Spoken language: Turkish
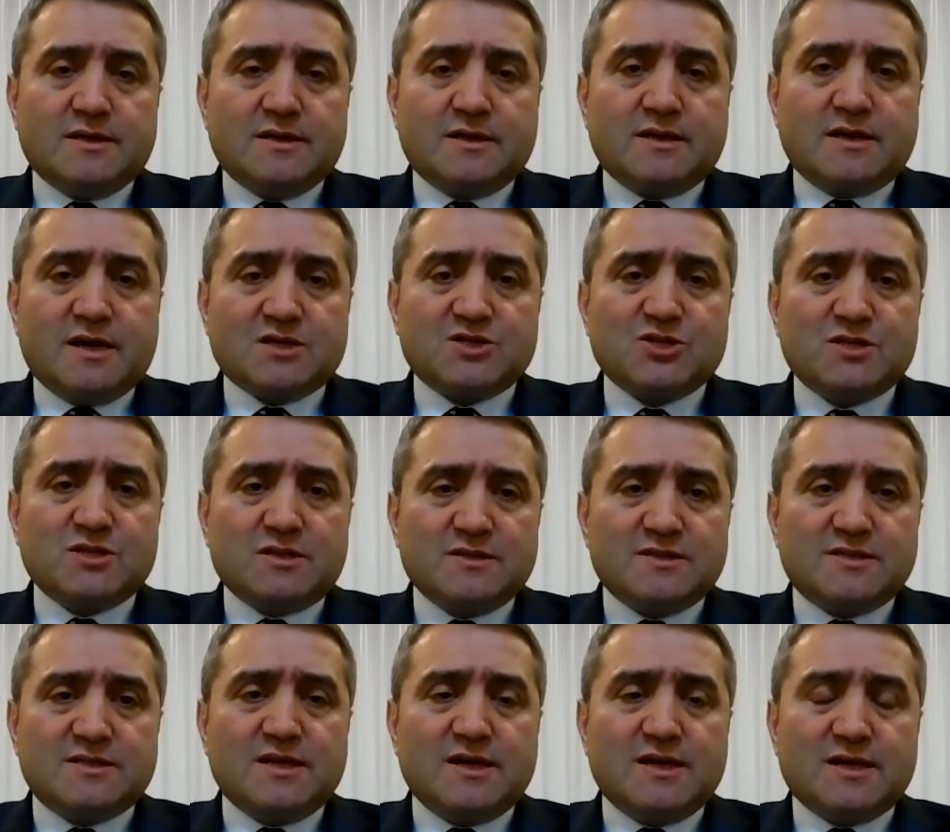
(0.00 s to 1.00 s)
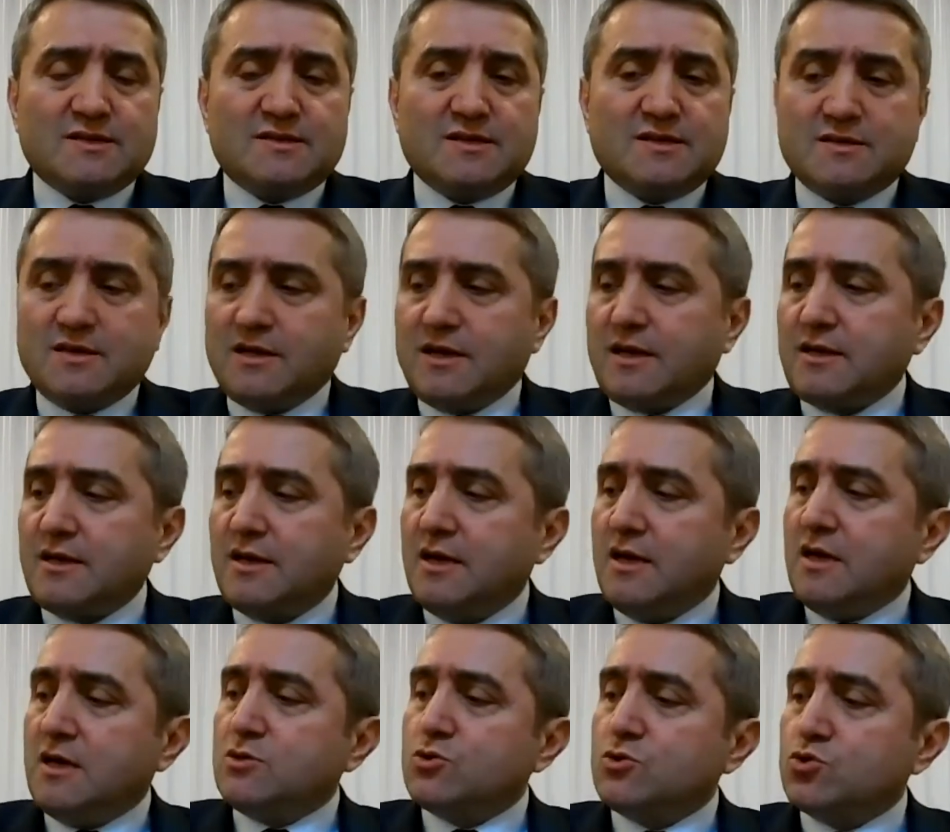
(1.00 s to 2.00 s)
karşılıklı ziyaret ederek
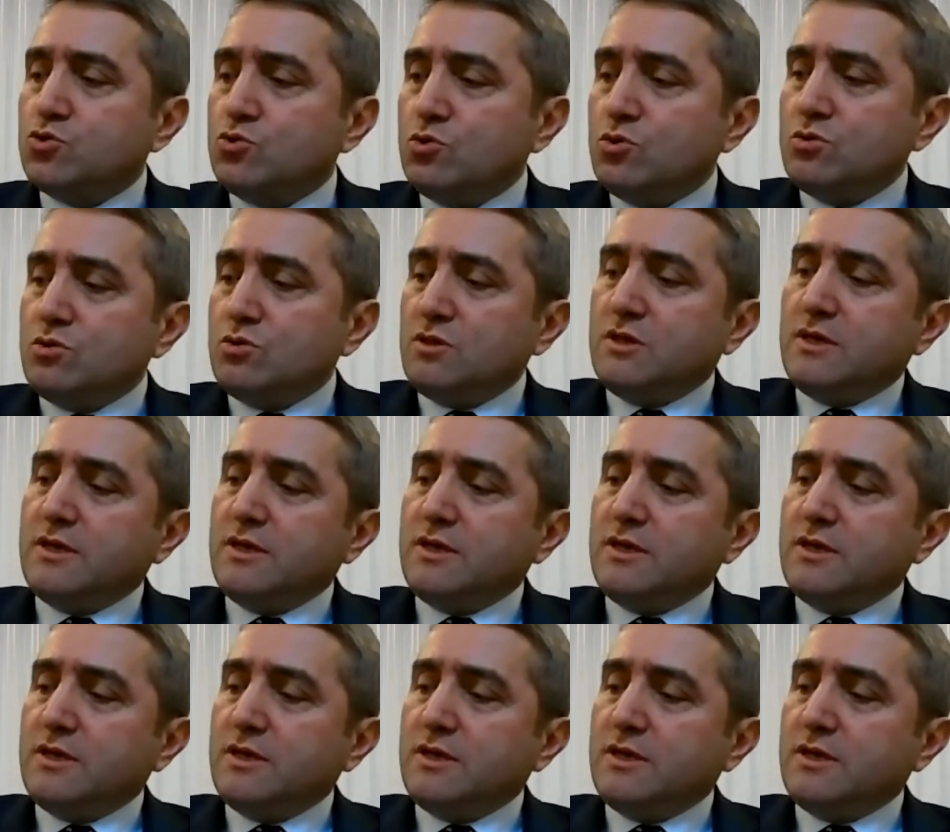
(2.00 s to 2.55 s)
şu